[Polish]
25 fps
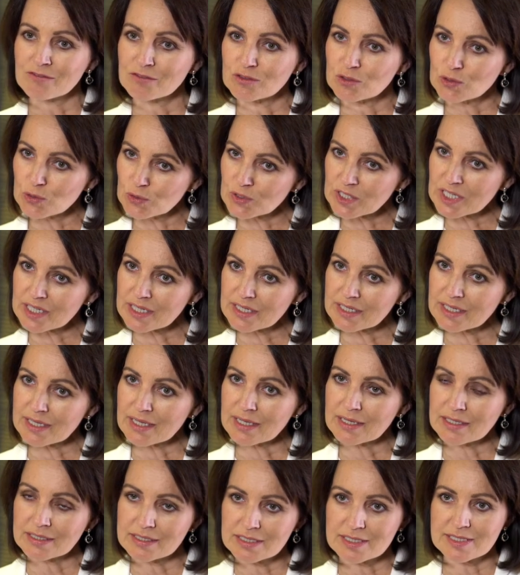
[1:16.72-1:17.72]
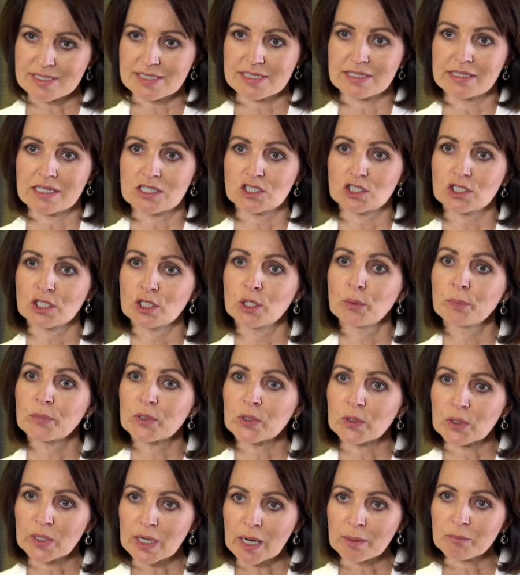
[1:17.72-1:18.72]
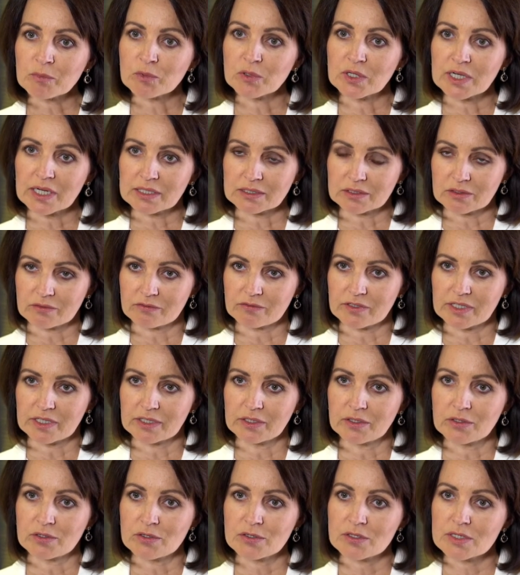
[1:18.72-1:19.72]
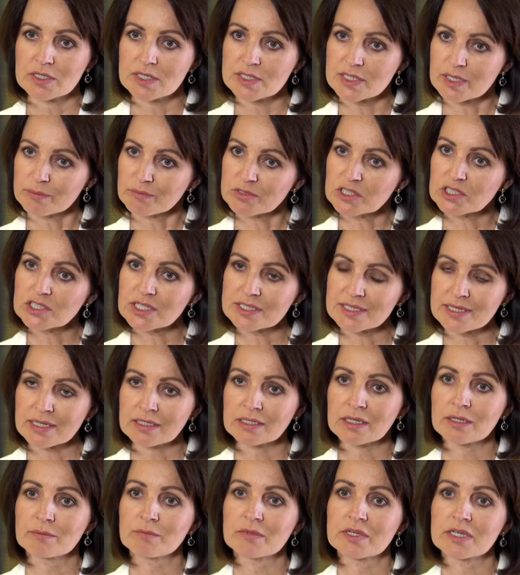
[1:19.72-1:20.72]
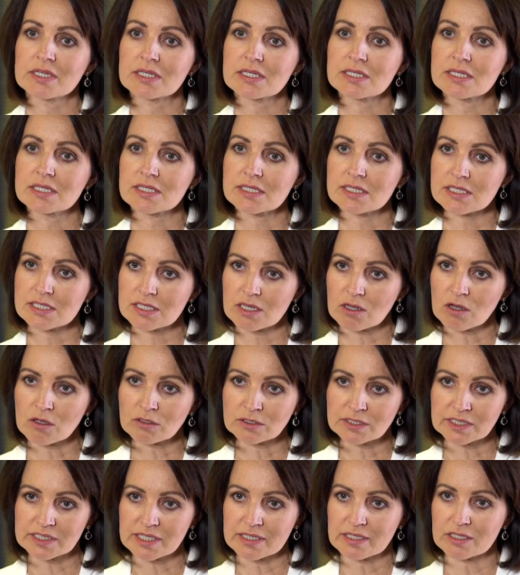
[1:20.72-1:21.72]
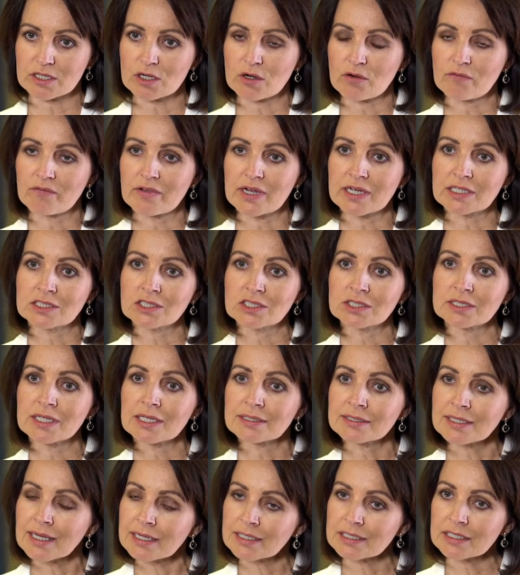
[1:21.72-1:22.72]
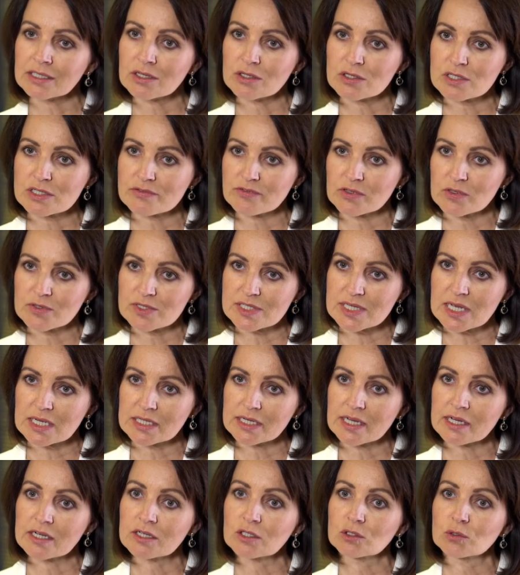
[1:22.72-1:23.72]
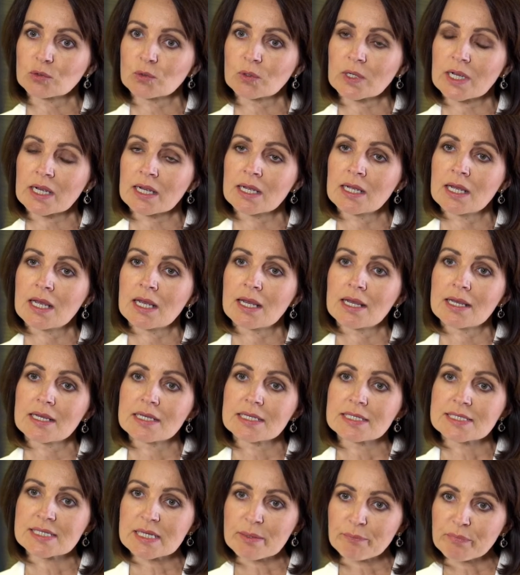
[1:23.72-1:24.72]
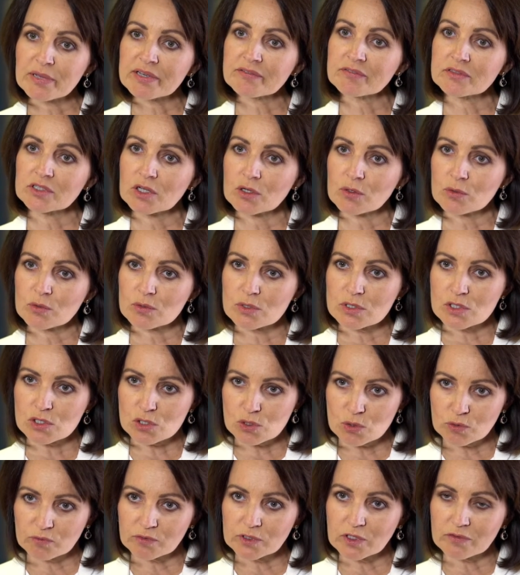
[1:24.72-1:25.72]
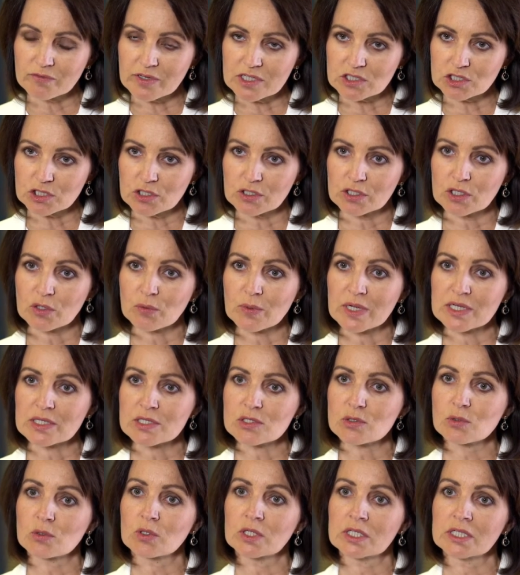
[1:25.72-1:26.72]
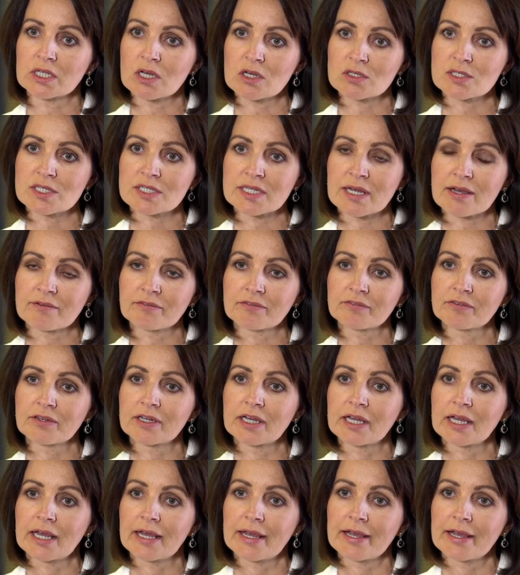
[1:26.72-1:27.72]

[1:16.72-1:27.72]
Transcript: W drugiej edycji naszego programu grantowego chcemy się zatem skoncentrować na takich rozwiązaniach, które zapewnią zrównoważone łańcuchy dostaw,